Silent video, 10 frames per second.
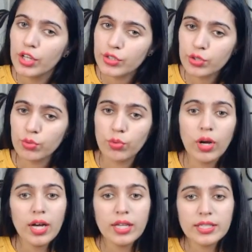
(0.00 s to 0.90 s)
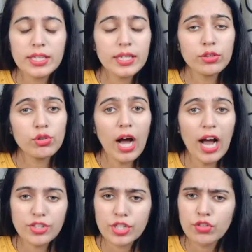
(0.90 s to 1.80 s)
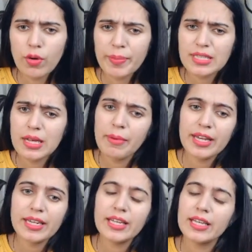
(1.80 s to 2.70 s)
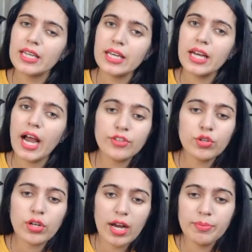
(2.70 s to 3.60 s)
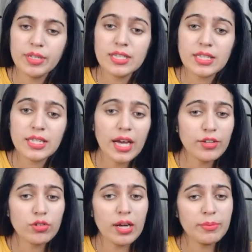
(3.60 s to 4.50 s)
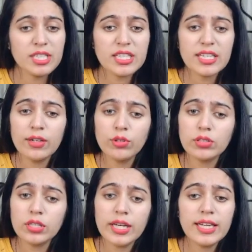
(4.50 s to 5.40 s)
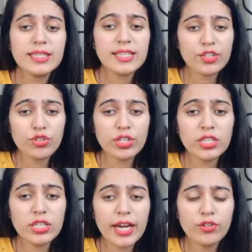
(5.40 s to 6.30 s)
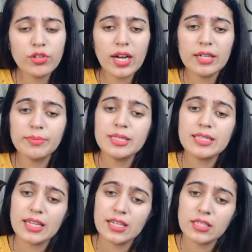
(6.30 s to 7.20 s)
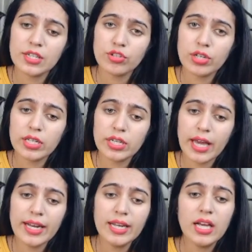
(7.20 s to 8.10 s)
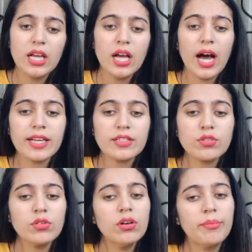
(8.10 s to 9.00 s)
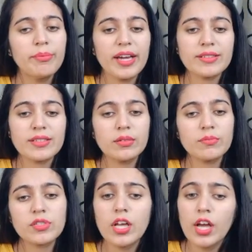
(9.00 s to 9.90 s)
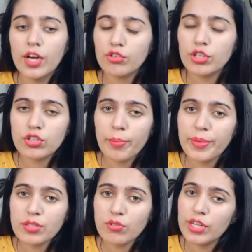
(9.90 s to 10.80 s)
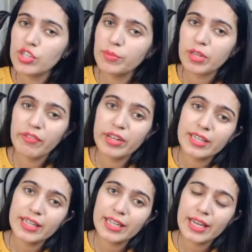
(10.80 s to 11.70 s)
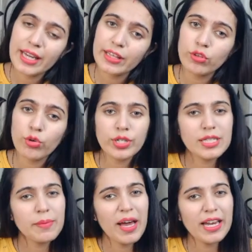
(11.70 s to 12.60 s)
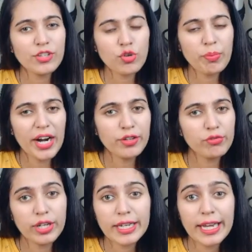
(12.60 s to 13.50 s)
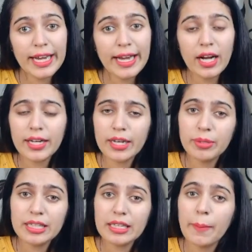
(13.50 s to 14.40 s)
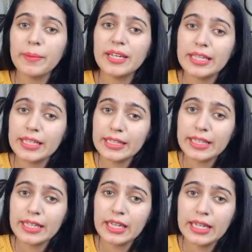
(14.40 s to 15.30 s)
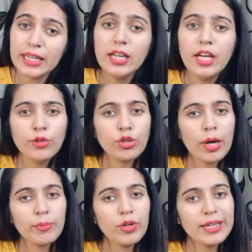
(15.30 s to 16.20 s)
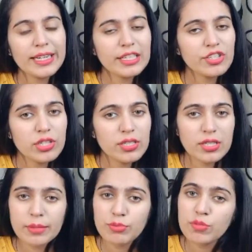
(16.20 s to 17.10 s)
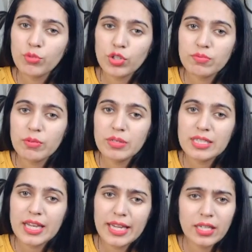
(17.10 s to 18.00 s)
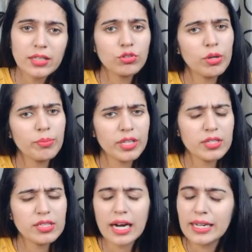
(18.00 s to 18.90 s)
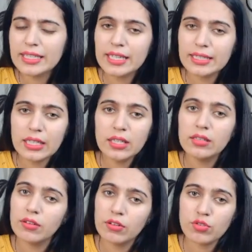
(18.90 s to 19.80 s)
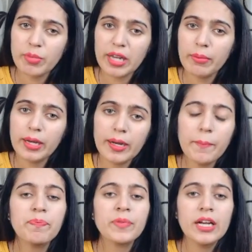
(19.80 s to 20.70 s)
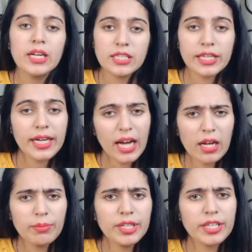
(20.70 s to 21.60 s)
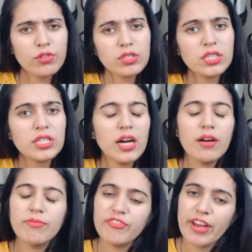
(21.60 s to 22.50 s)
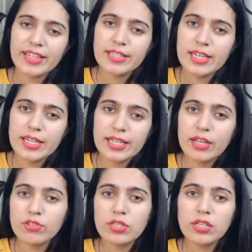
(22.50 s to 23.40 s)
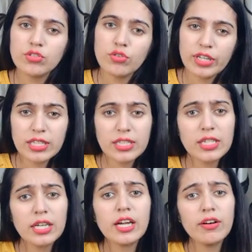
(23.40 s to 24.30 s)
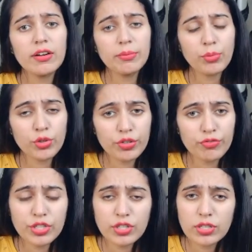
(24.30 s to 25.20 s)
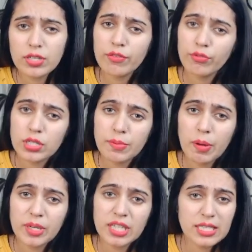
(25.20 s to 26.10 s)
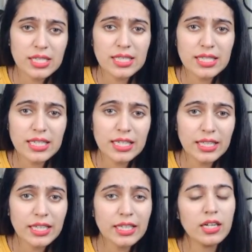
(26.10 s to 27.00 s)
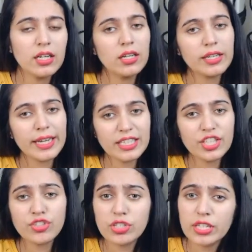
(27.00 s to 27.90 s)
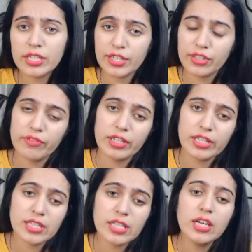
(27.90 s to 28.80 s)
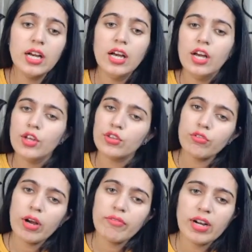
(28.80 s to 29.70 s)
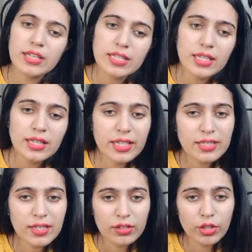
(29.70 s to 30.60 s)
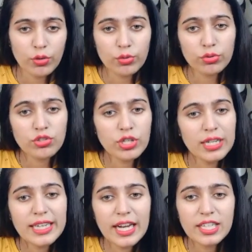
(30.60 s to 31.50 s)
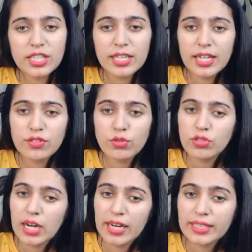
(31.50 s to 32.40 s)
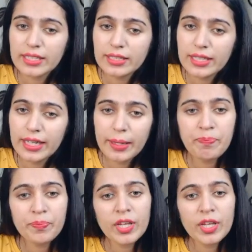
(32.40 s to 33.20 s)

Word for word: टू ठीक है तो आज के टॉपिक्स हमारे रहेंगे हाइड्रोकार्बन्स की हाइड्रोकार्बन्स क्या होते हैं सेचुरेटेड हाइड्रोकार्बन्स अनसेचुरेटेड एंड आइसोमेरिजम्स तो इन टॉपिक्स को आज हम कवर करेंगे तो इससे पहले जो पार्ट वन है अगर अभी तक आपने नहीं देखा है तो आपको लिंक नीचे डिस्क्रिप्शन बॉक्स में मिल जाएगा तो हमने स्टार्ट किया था उसमें हमारा ठीक है कार्बन या उसकी क्या फैक्ट्स हैं या उसकी जो वेलेंसी या क्या इंपॉर्टेंट फीचर्स हैं वो सब हमने डिस्कस किए थे कैटिनेशन या टेट्रावेलेंसी तो वो आप वहाँ से देख सकते हो तो चलिए आज की क्लास को स्टार्ट करते हैं